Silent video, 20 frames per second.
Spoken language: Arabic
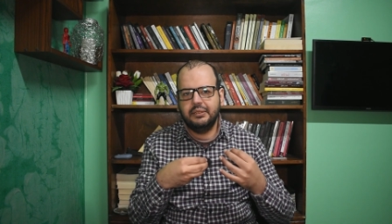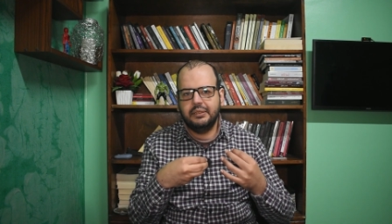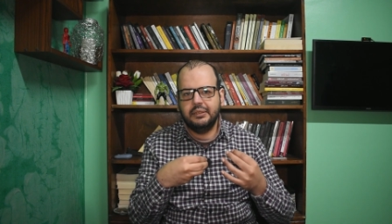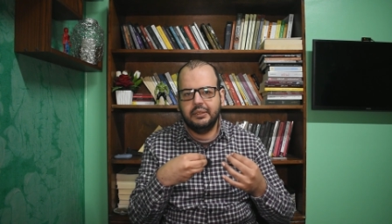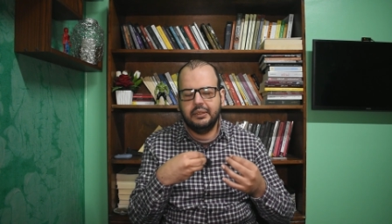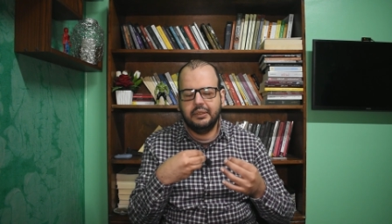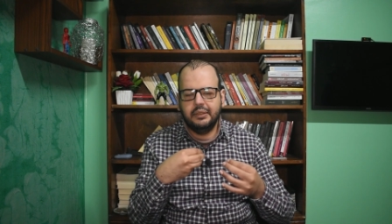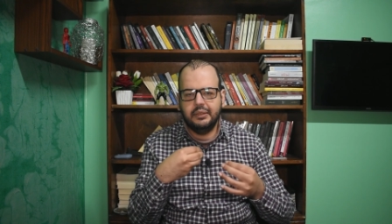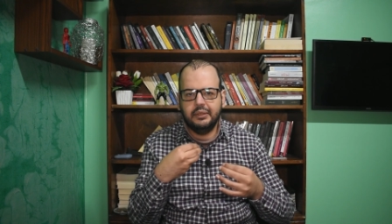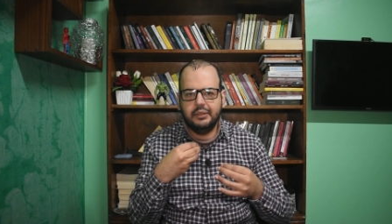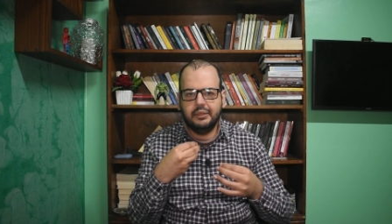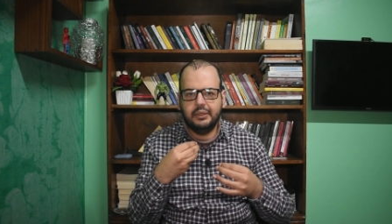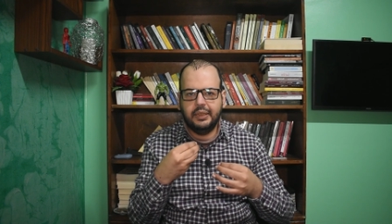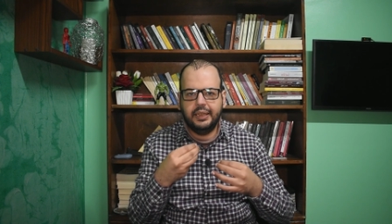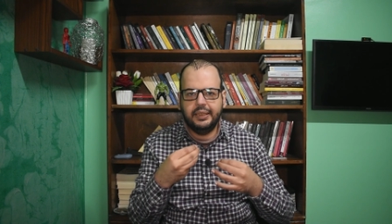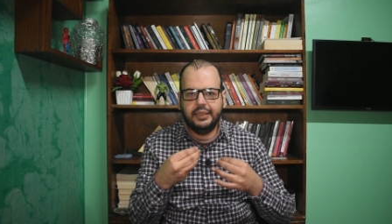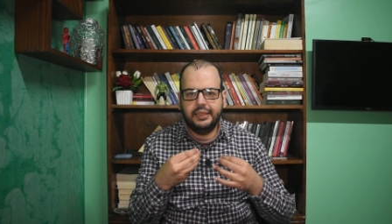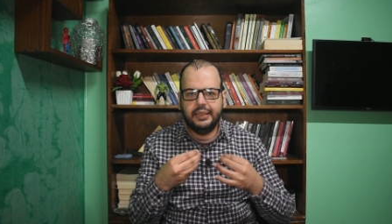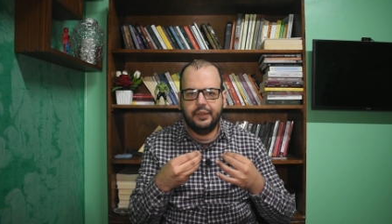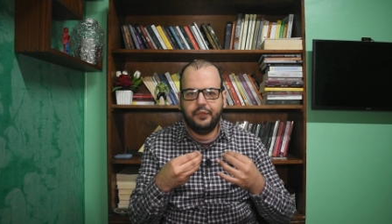آه،
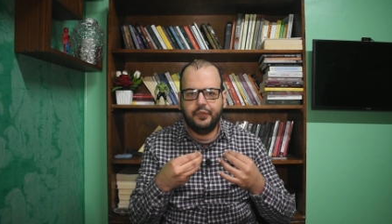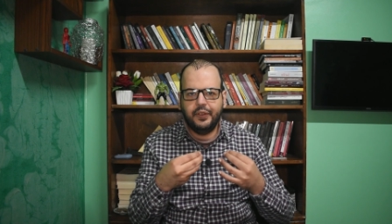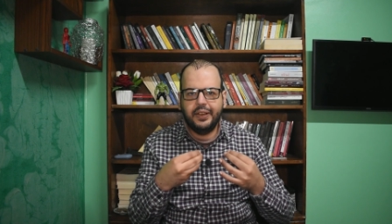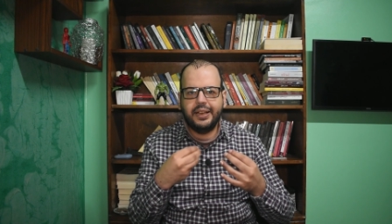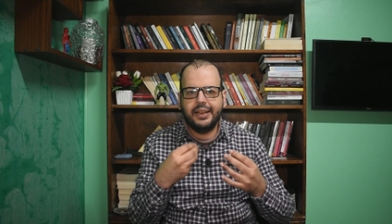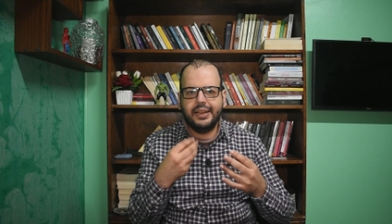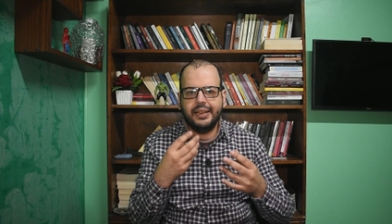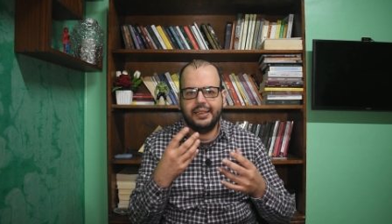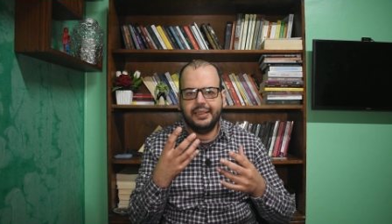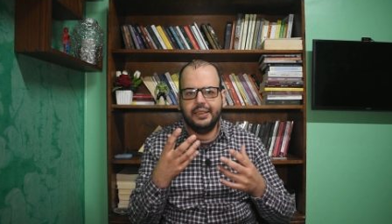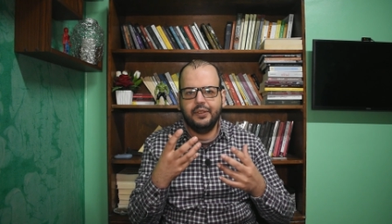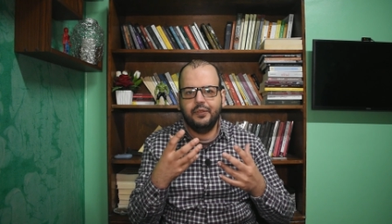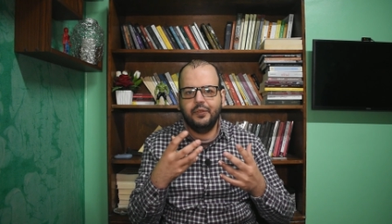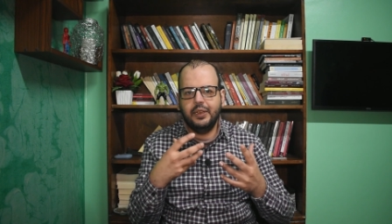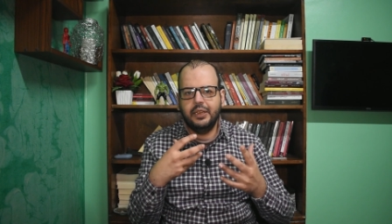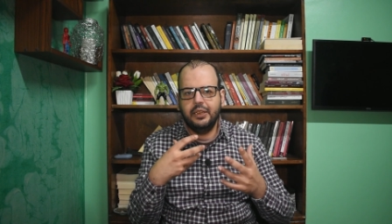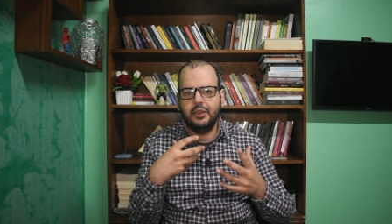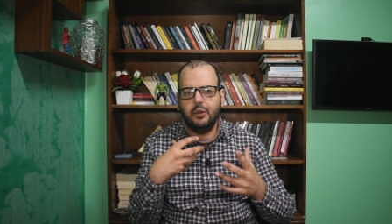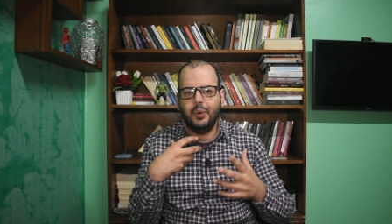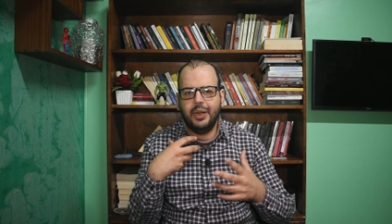يعني الفكره دي
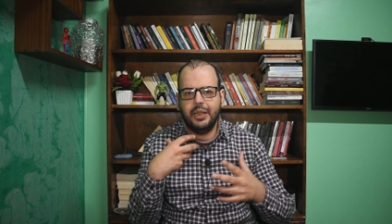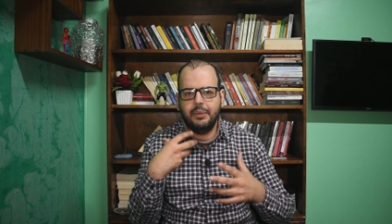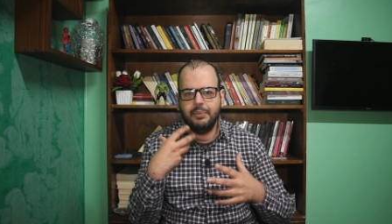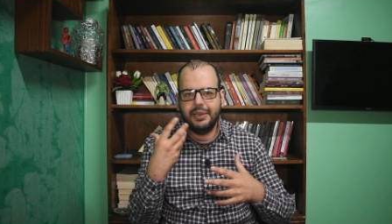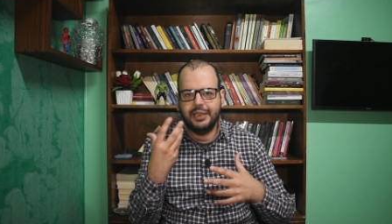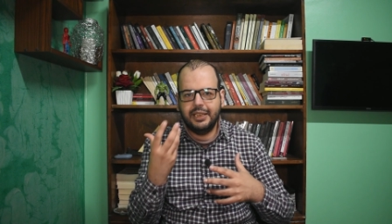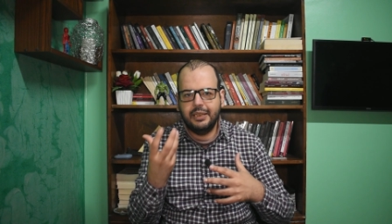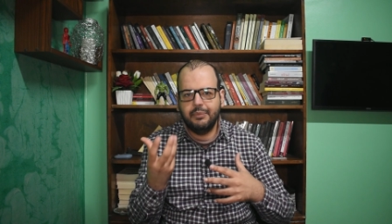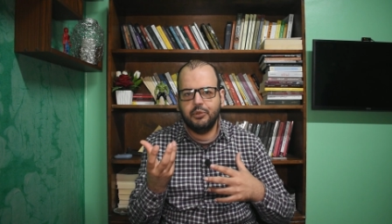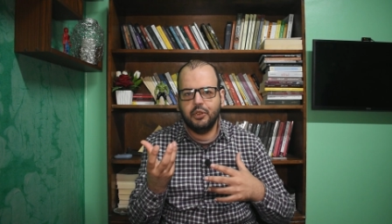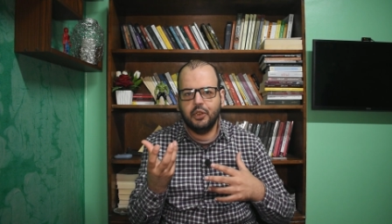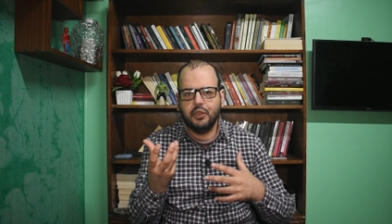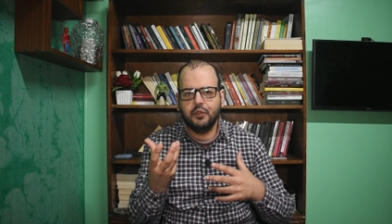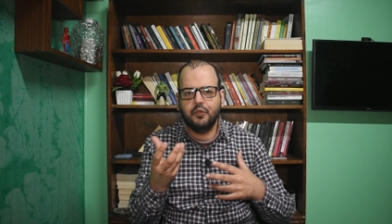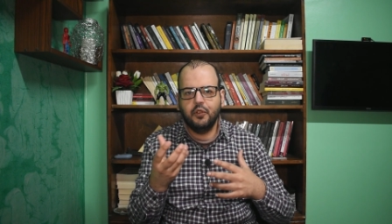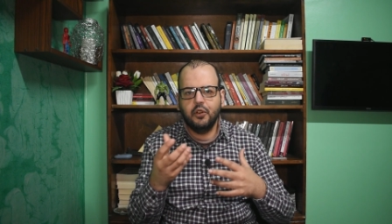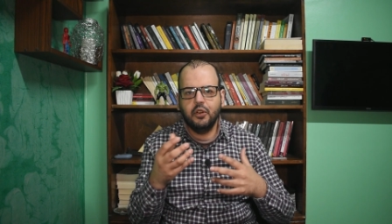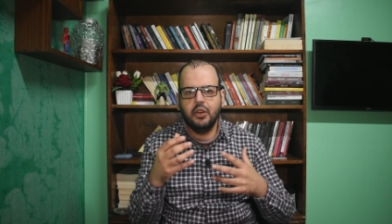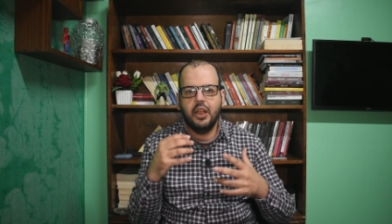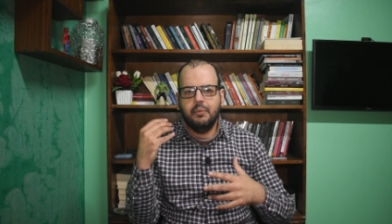بان الواحد ما يجيبش
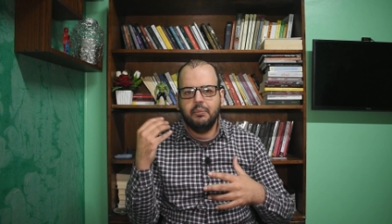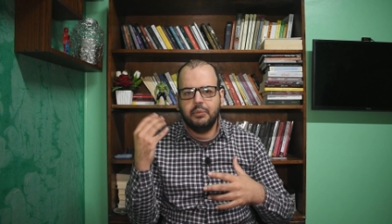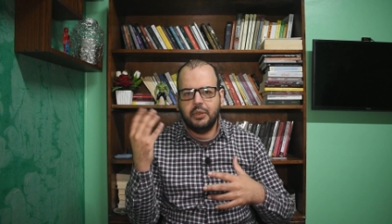اطفال